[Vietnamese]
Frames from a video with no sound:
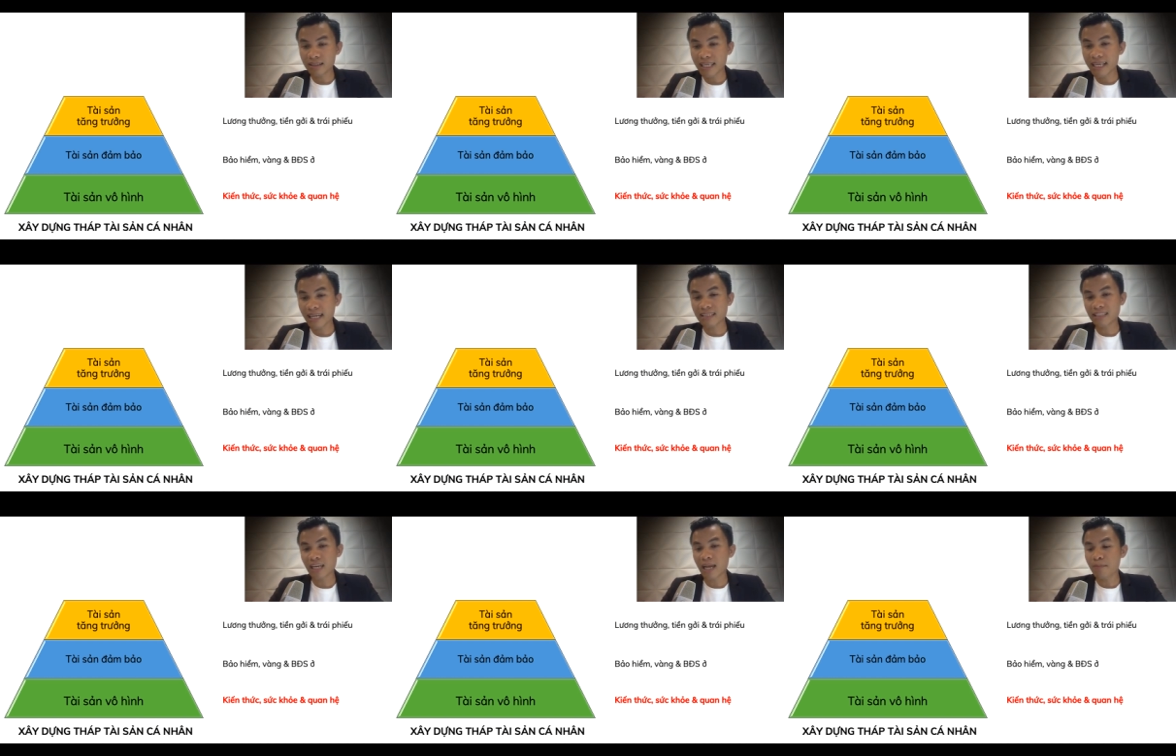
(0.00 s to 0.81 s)
tất nhiên các
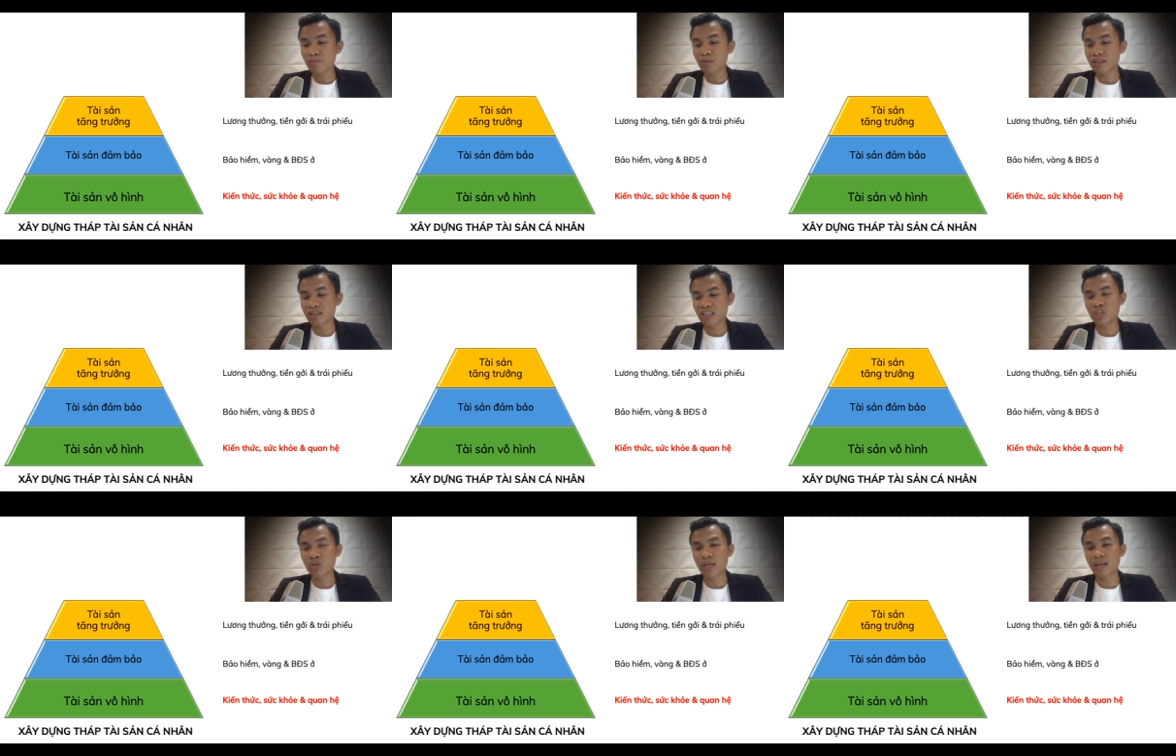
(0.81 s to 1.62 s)
anh chị em sẽ
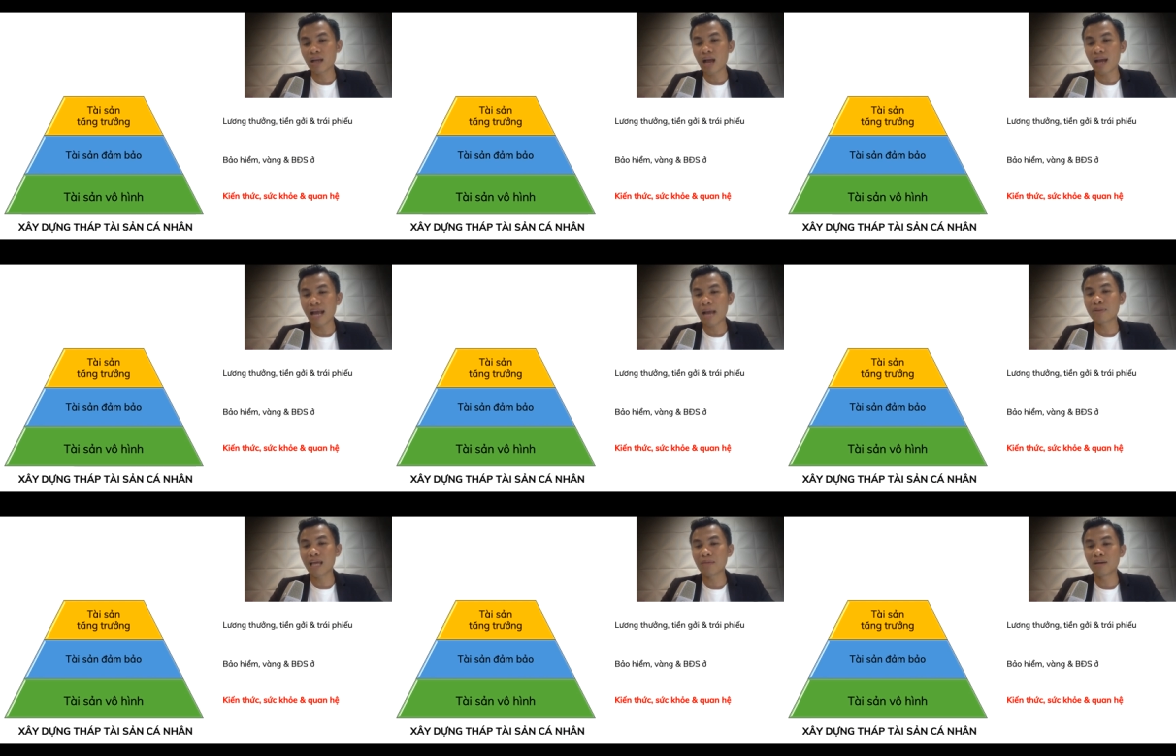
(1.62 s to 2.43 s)
suy nghĩ rằng à,
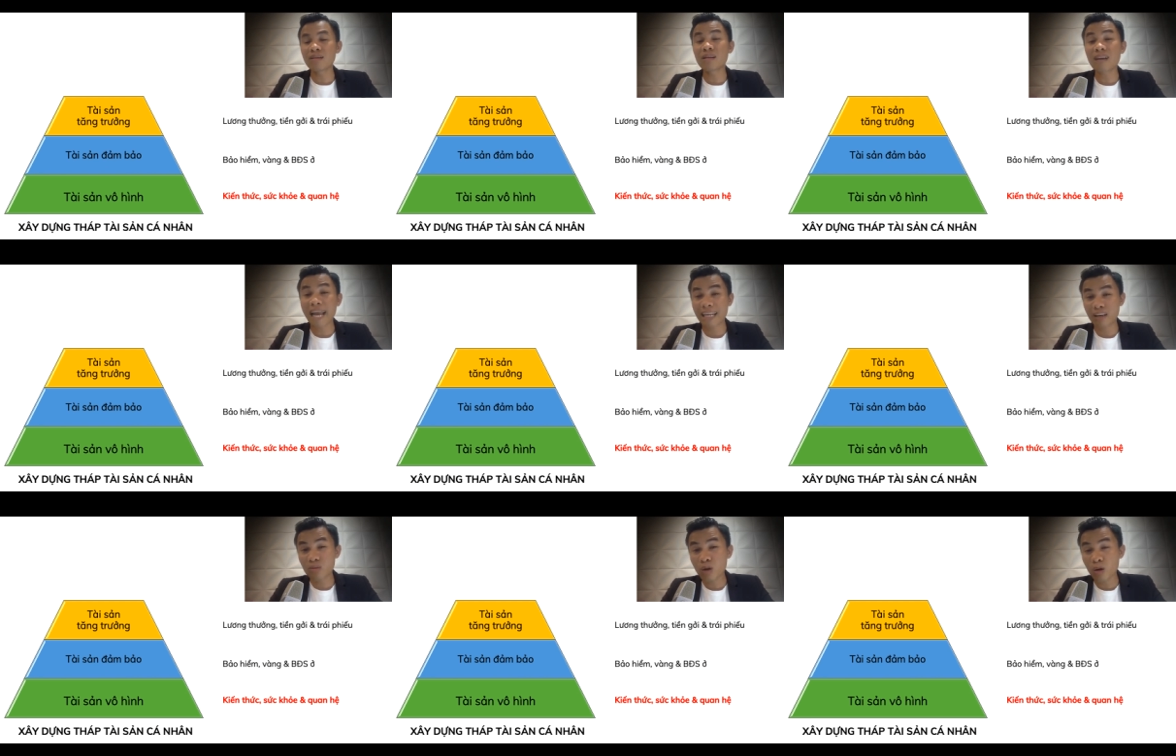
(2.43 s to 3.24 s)
ai mà thèm gửi ngân
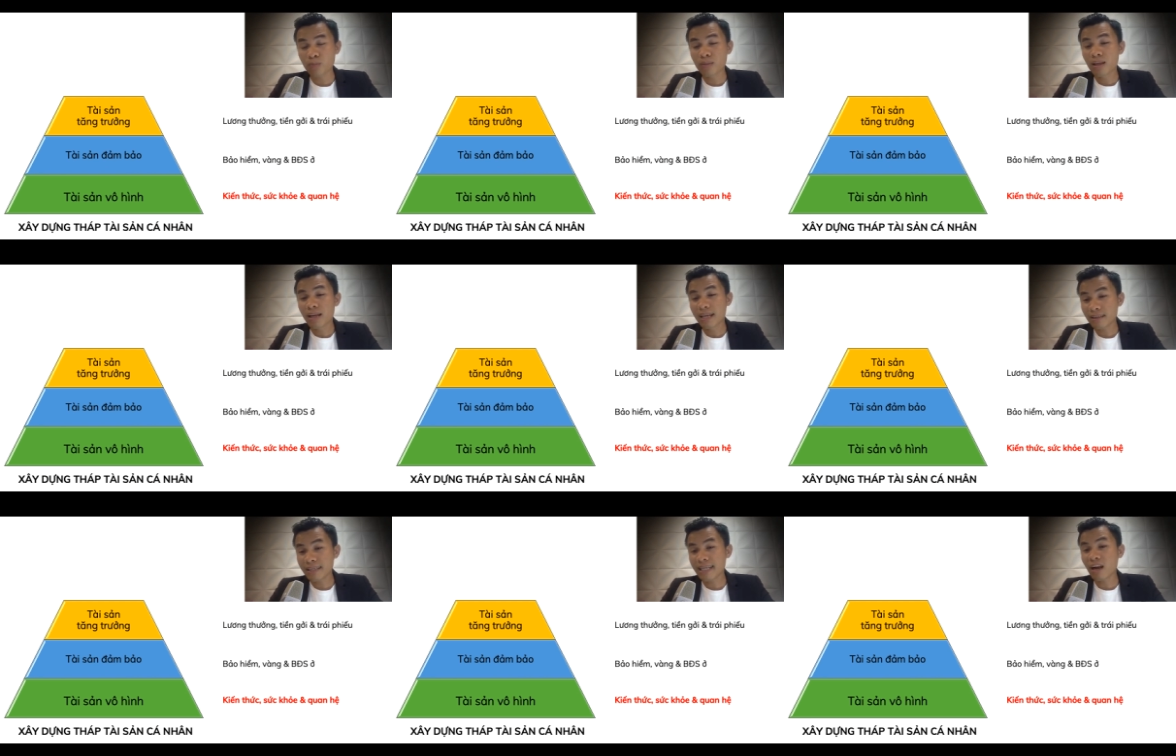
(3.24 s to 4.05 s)
hàng nữa đúng không
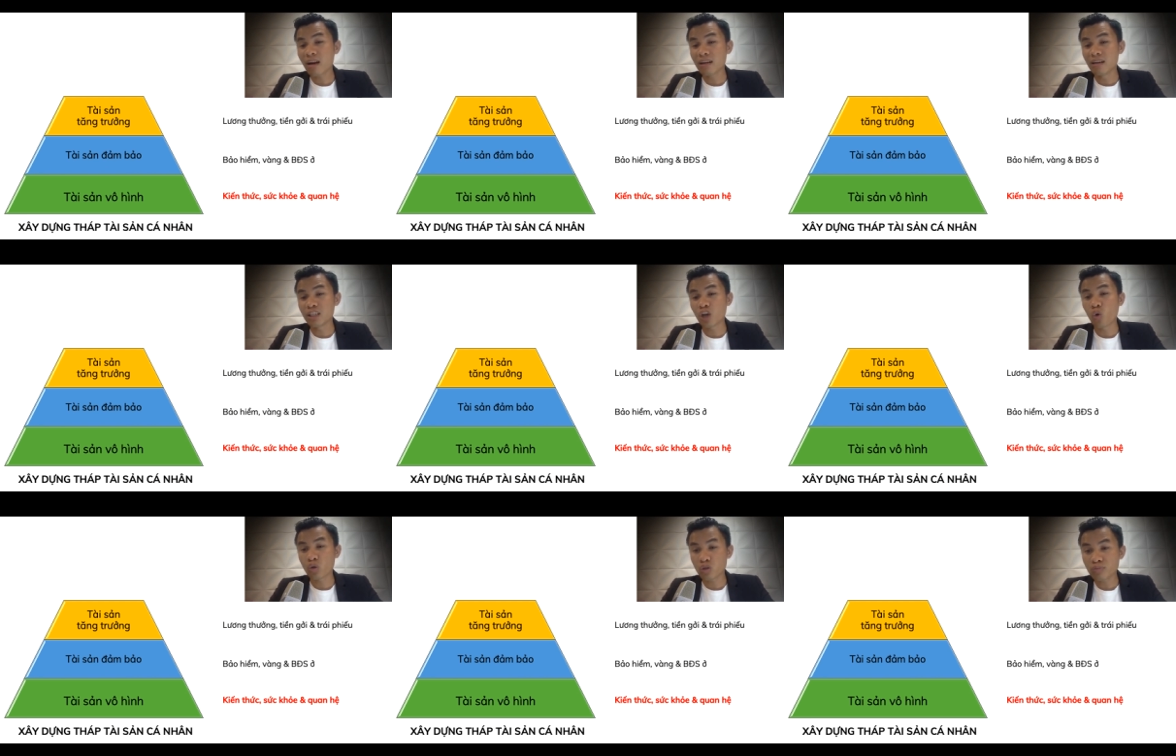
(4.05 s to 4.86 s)
thì tất nhiên đó là lựa
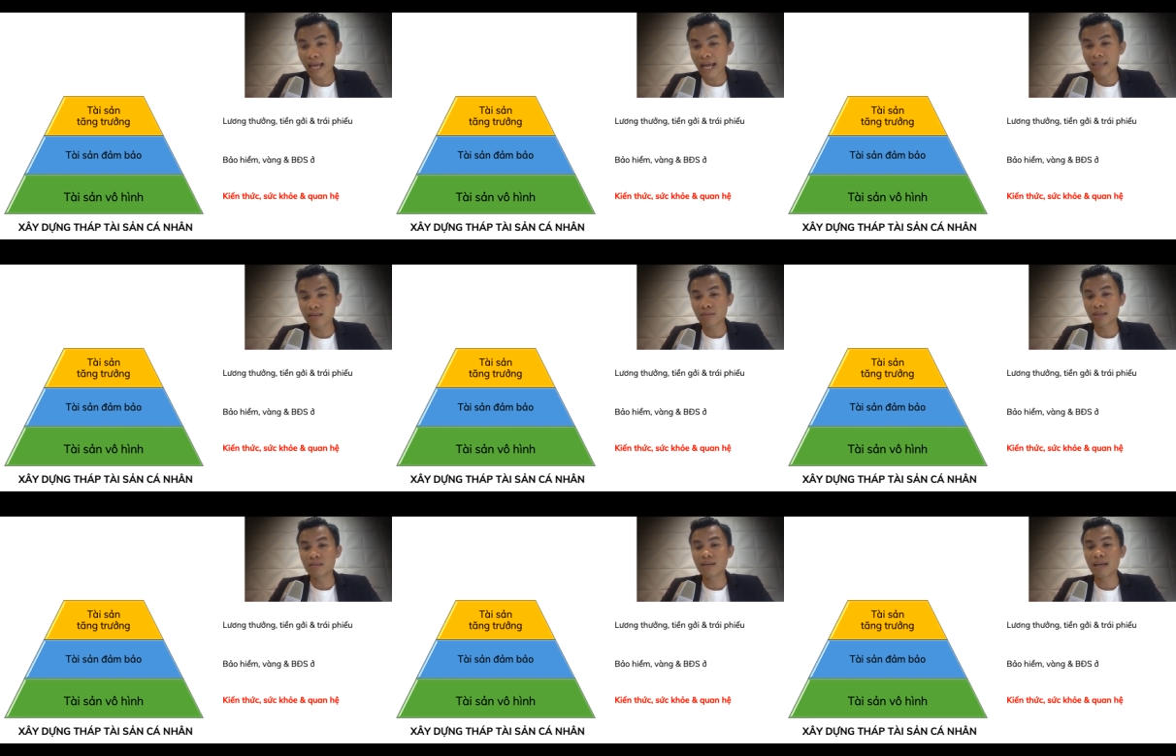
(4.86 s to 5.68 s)
chọn của chúng ta nhưng
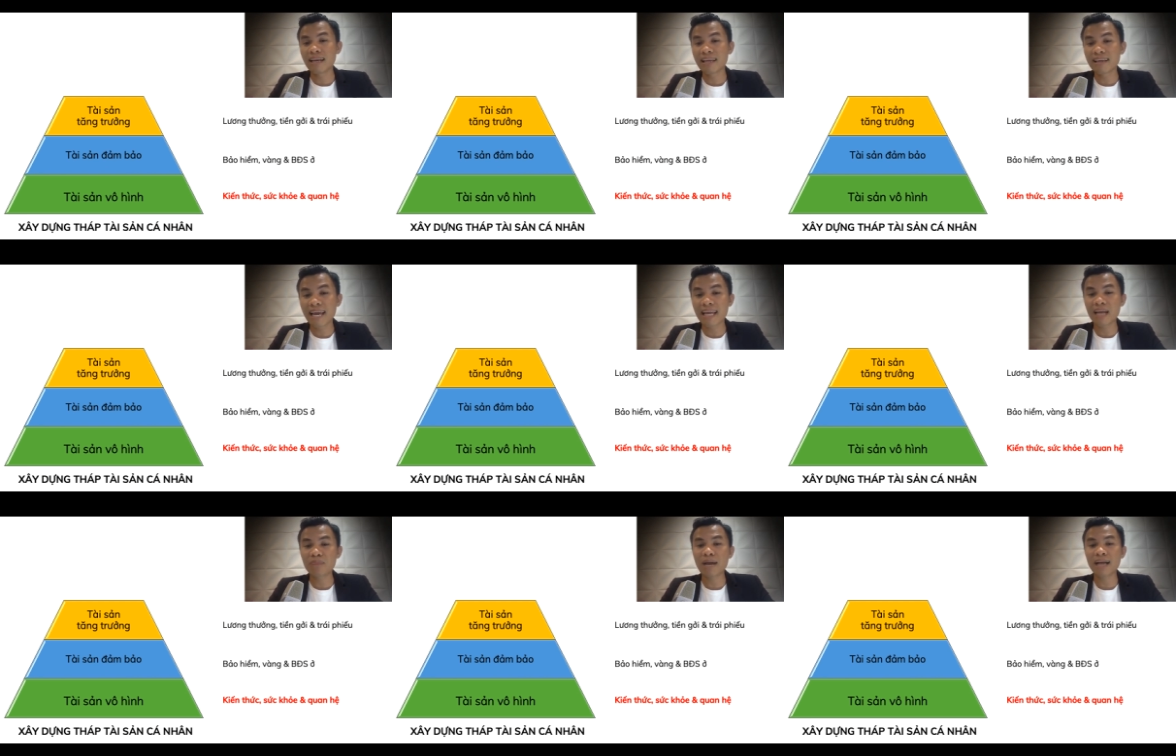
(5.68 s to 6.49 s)
mà chương đang liệt kê
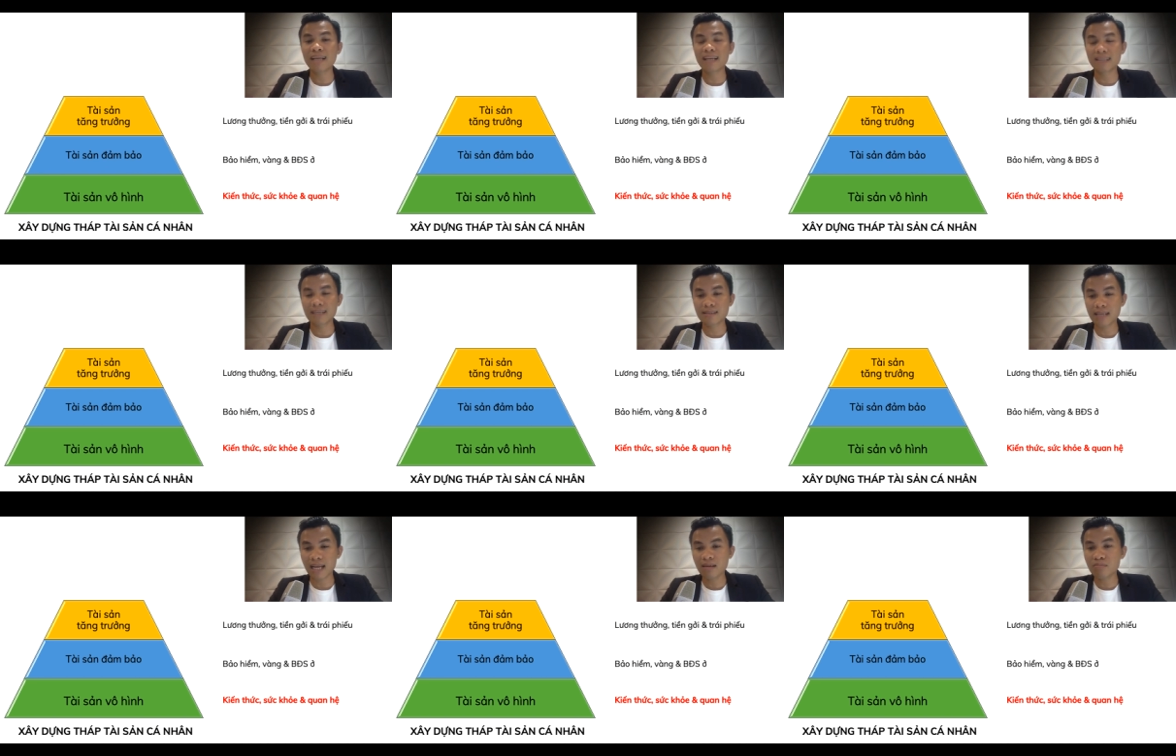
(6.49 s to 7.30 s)
ra ba cái dạng tài
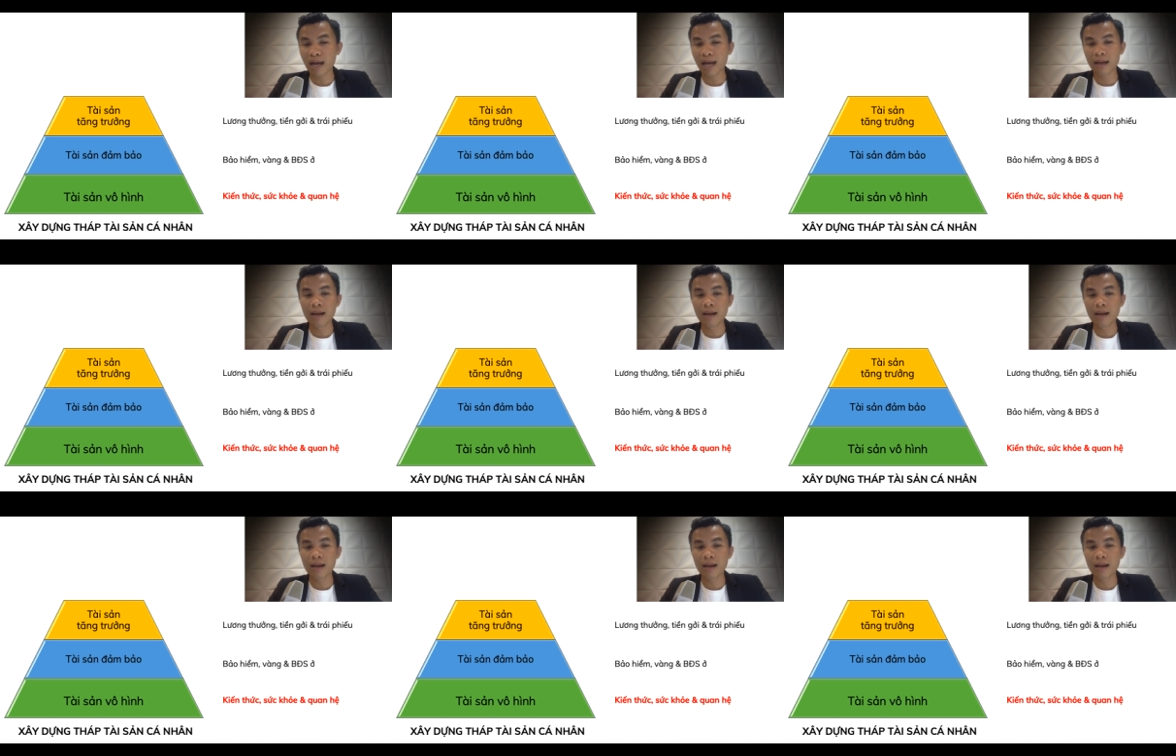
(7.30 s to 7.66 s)
sản mà